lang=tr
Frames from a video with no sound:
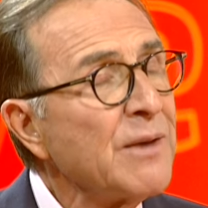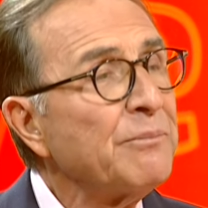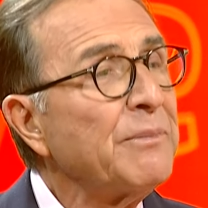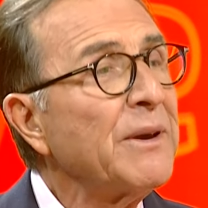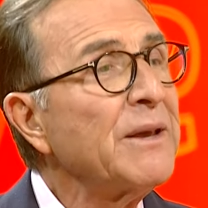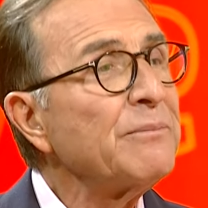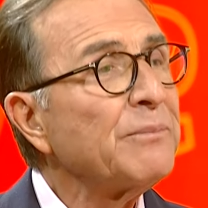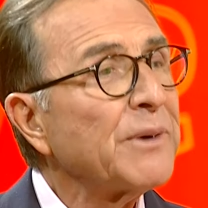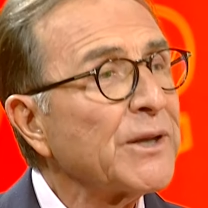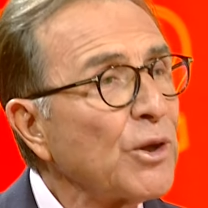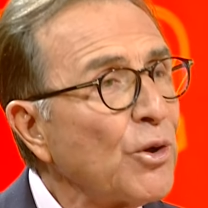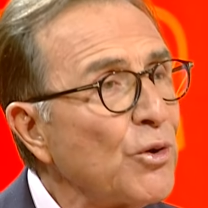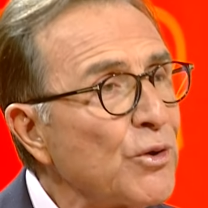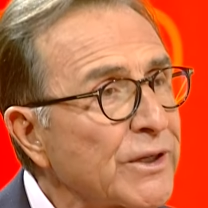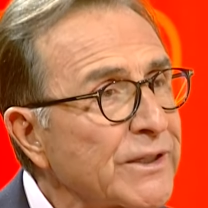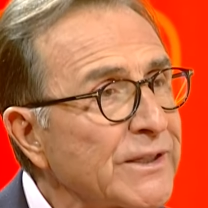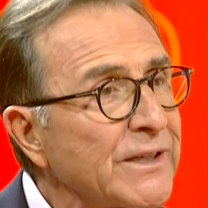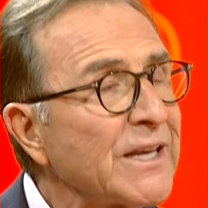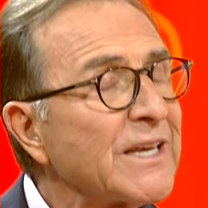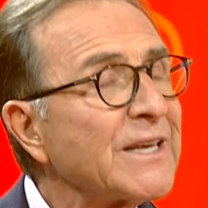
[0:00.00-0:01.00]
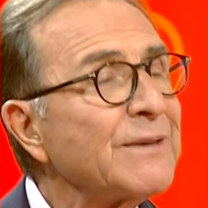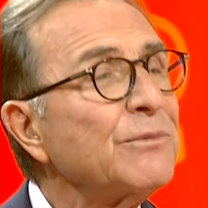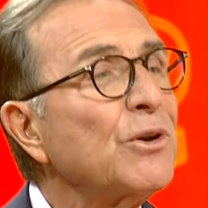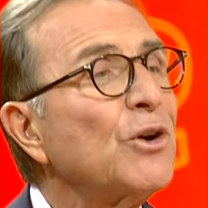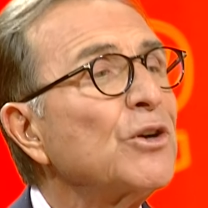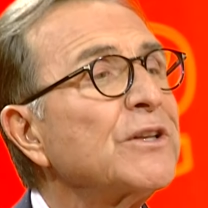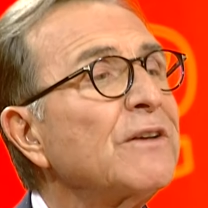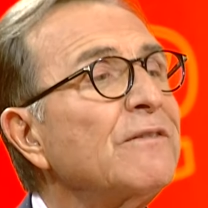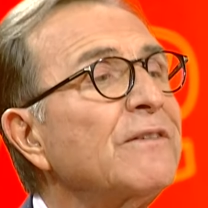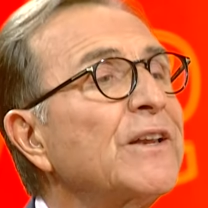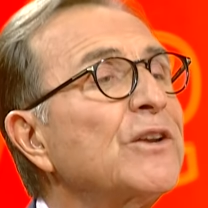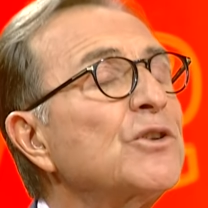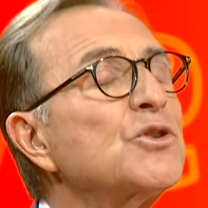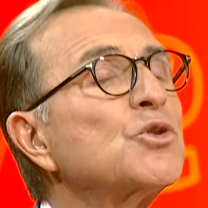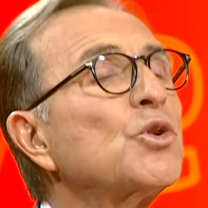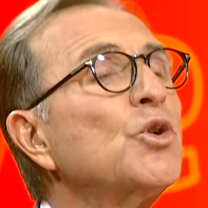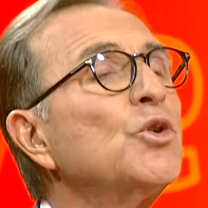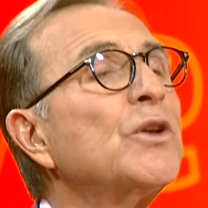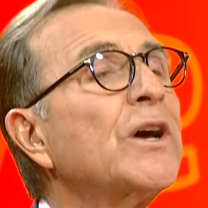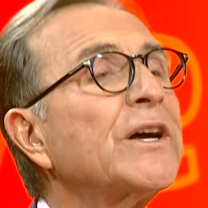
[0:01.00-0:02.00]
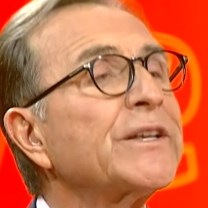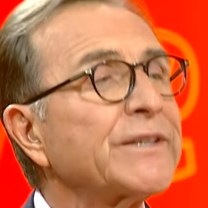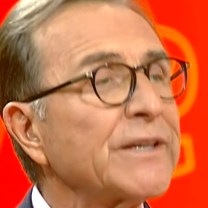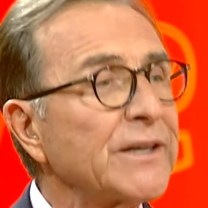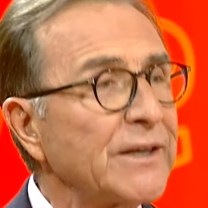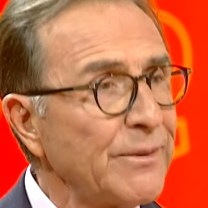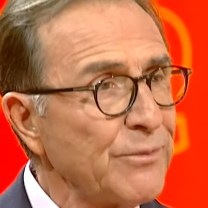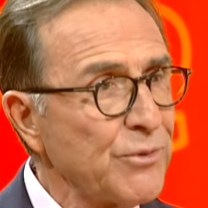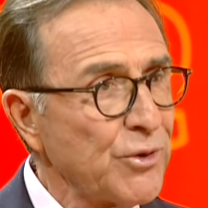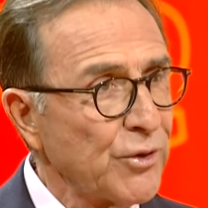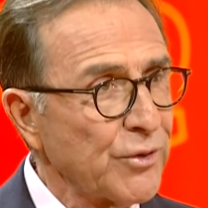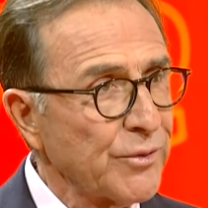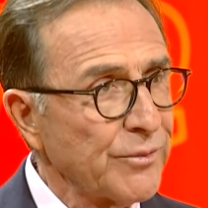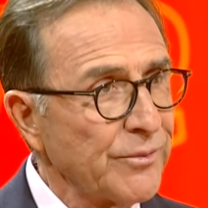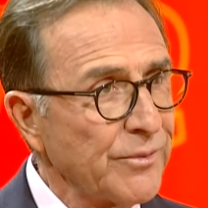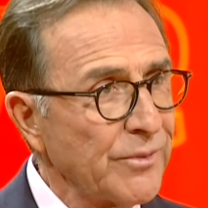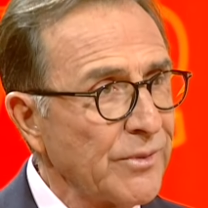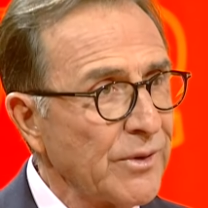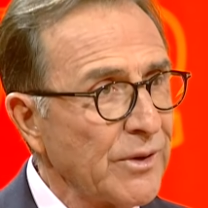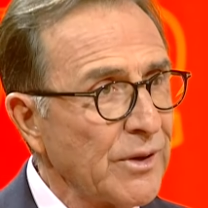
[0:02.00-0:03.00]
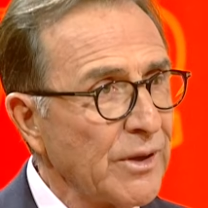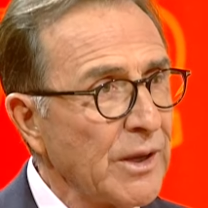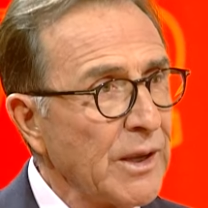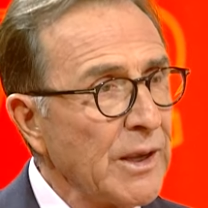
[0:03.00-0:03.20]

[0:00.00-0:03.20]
Ben bana öğretilen kimya ödevlerinin çoğunu hatırlamıyorum. Evet.